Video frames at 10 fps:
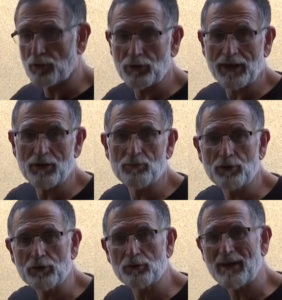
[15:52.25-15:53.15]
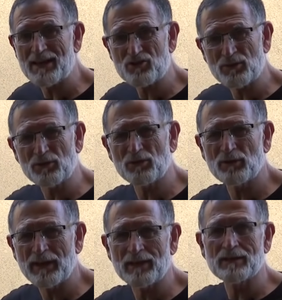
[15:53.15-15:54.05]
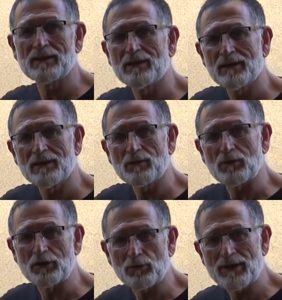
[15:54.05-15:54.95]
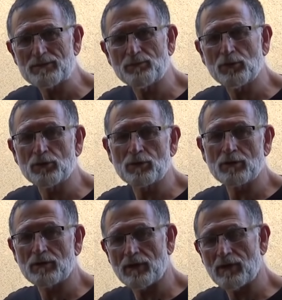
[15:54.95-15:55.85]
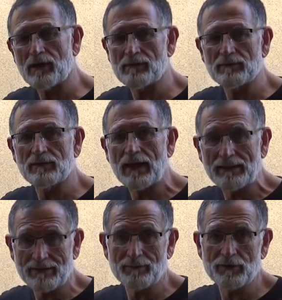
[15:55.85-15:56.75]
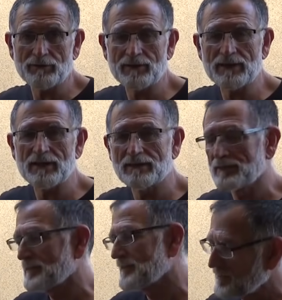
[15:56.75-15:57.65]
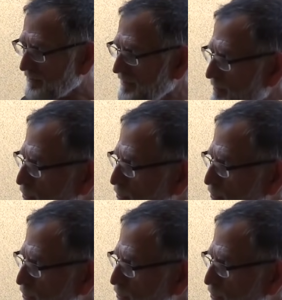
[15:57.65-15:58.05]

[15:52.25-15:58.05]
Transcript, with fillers: proteger un poquito más, sobre todo en, cuando vas por ah, alta velocidad. Entonces,